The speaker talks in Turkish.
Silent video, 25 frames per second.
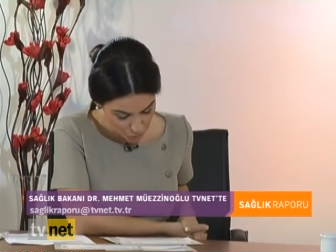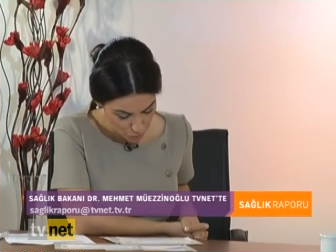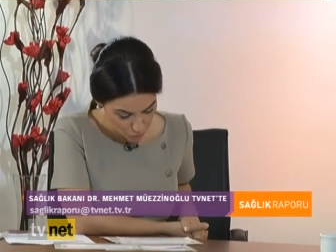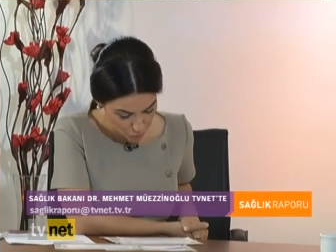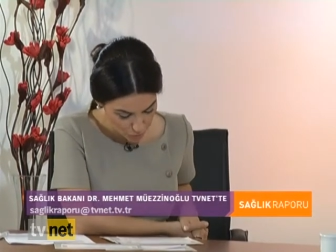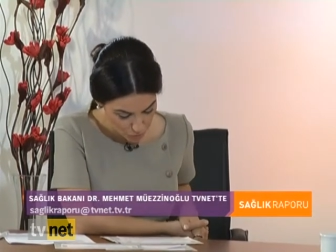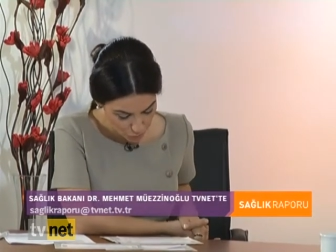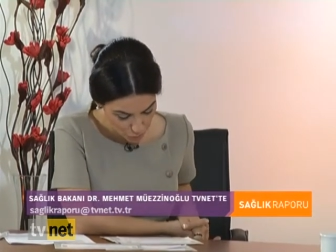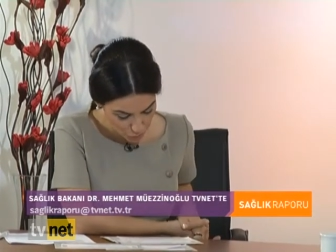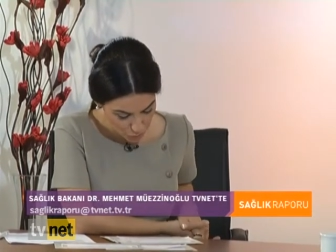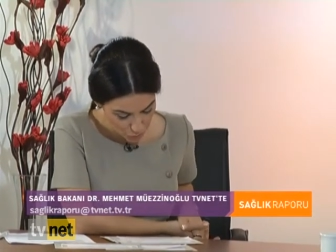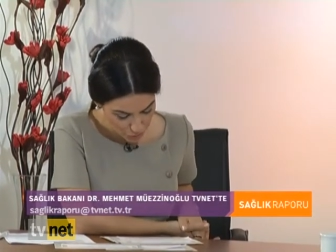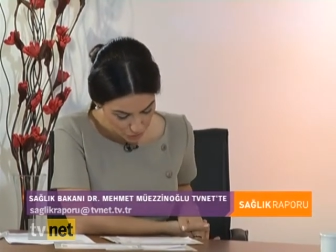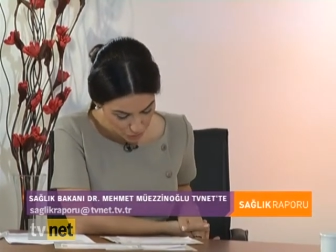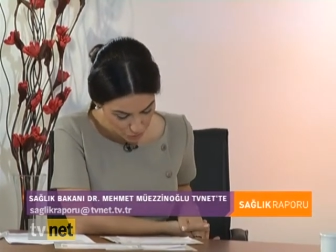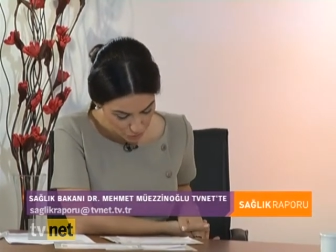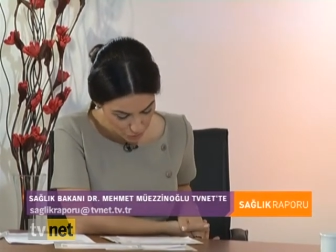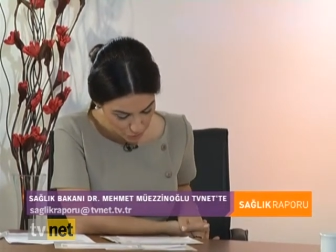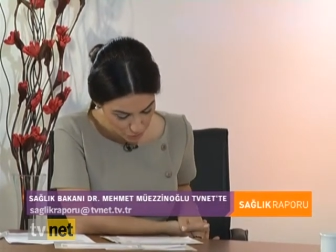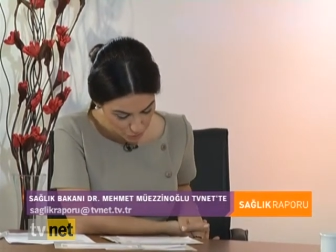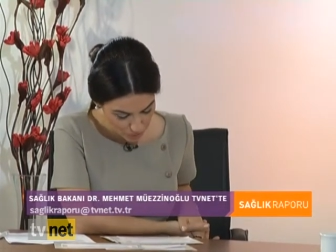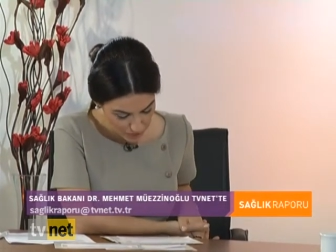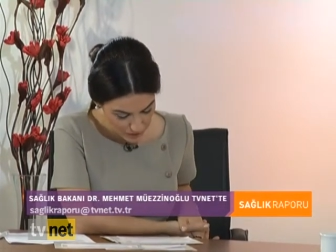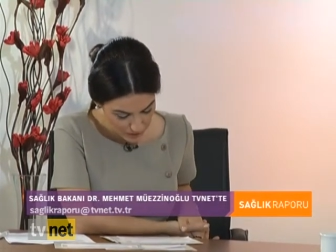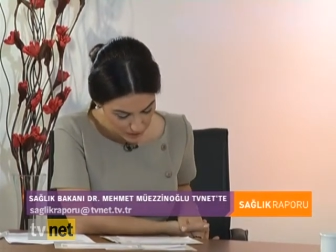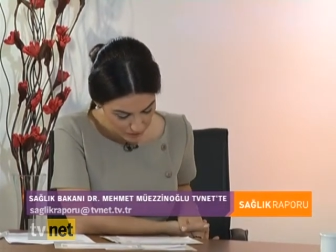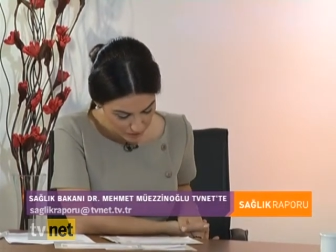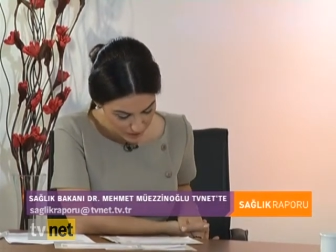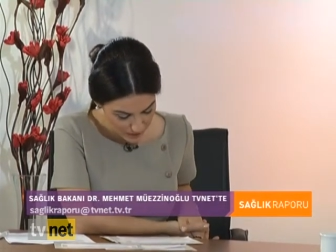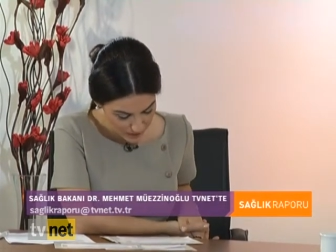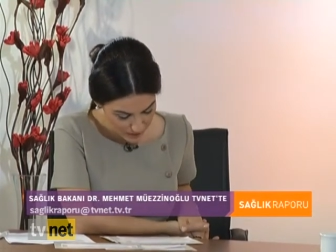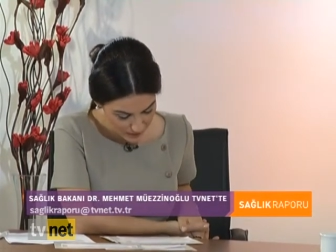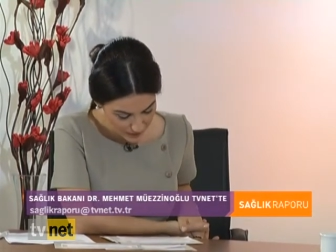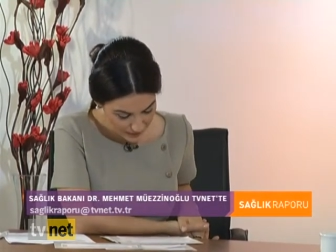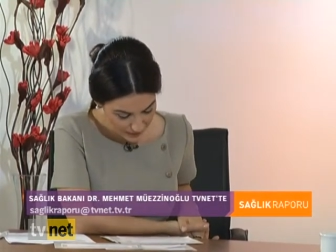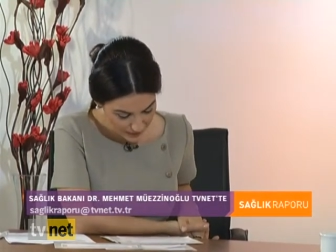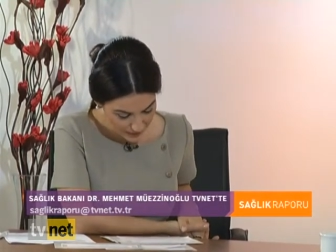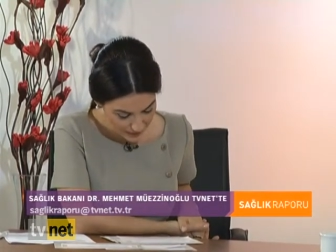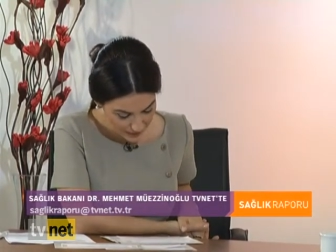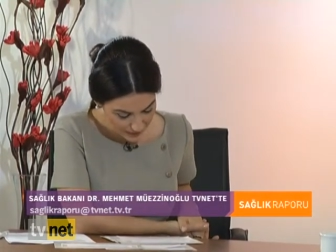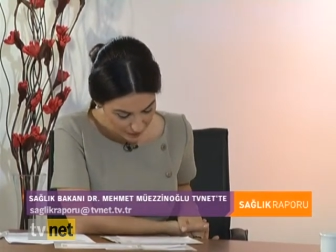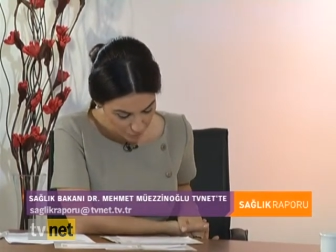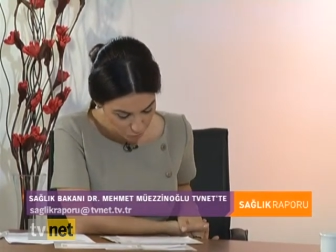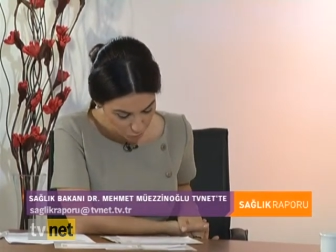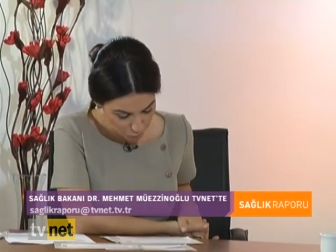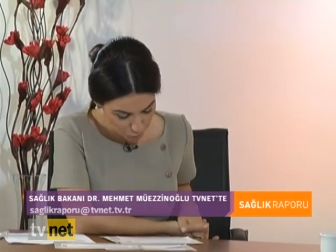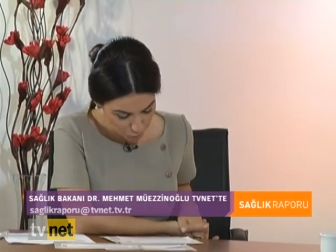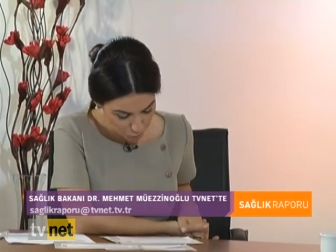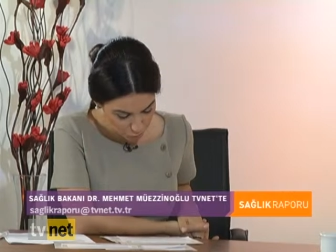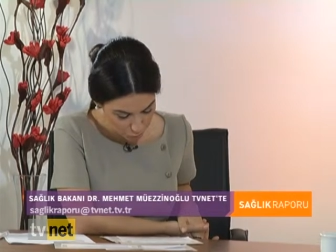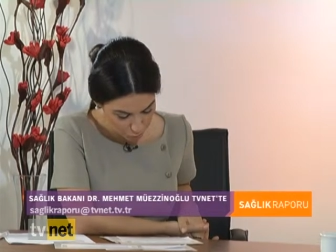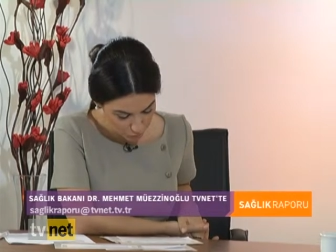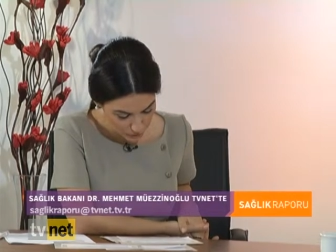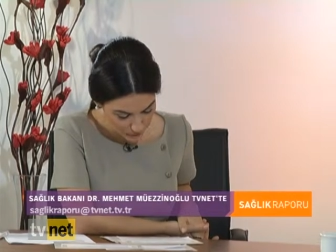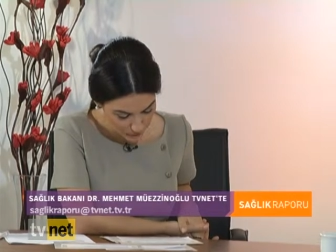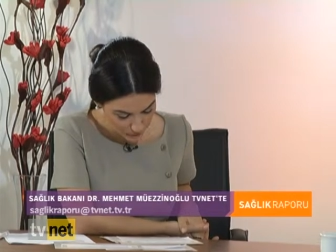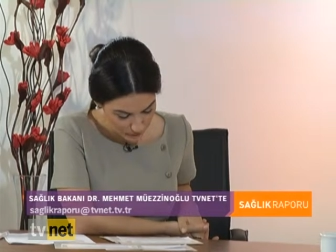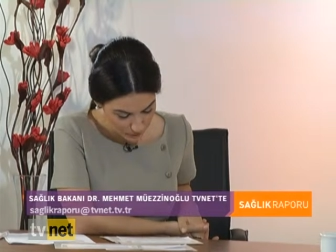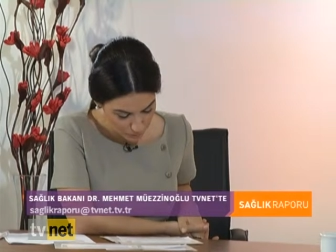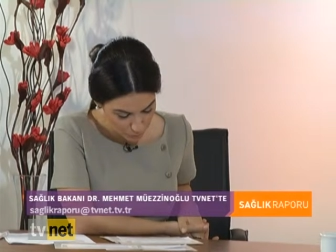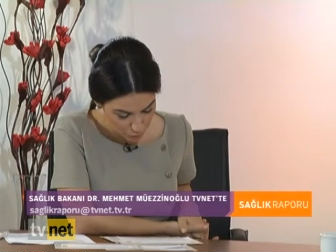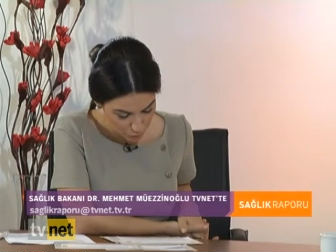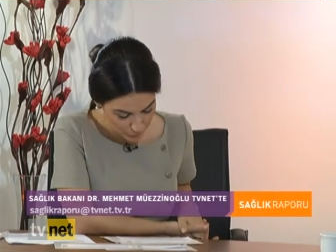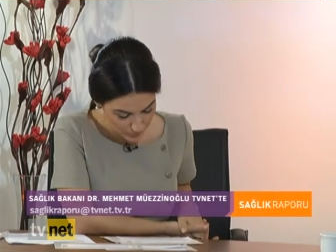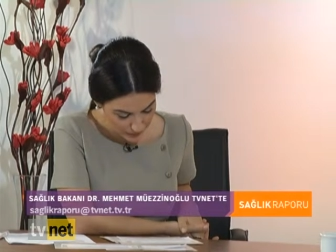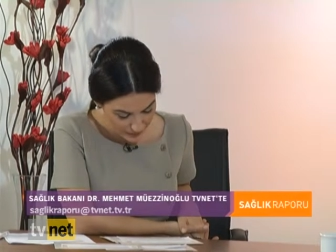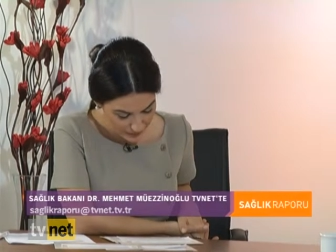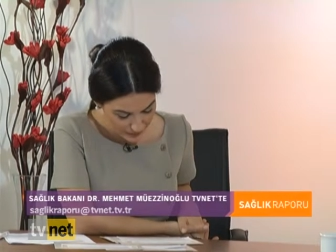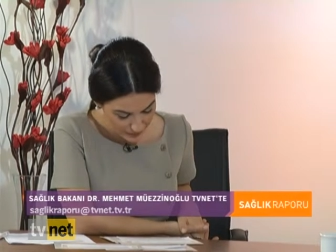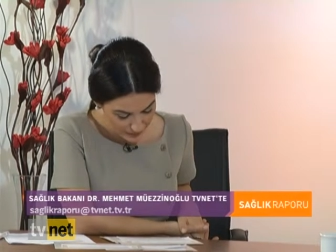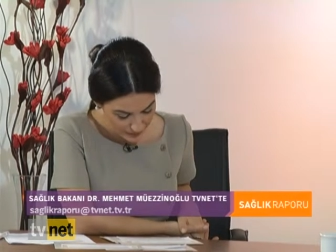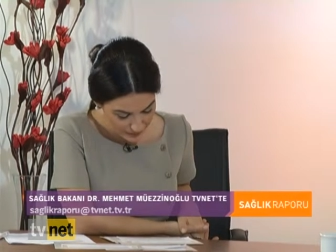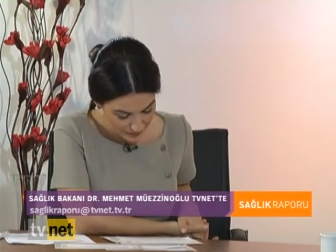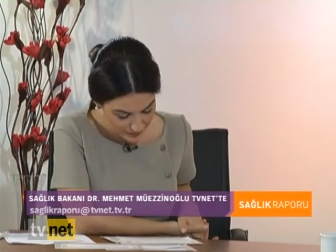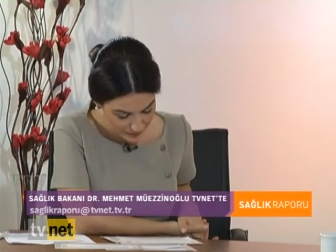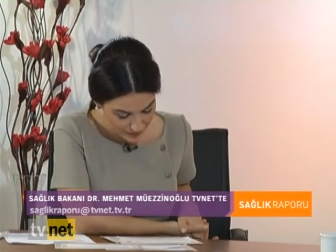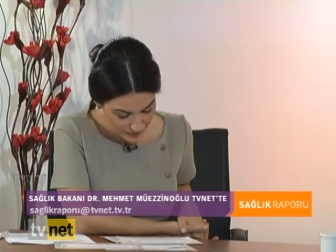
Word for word: bölümü Türkiye Büyük Millet Meclisi Genel Kurulu'nda kabul edildi.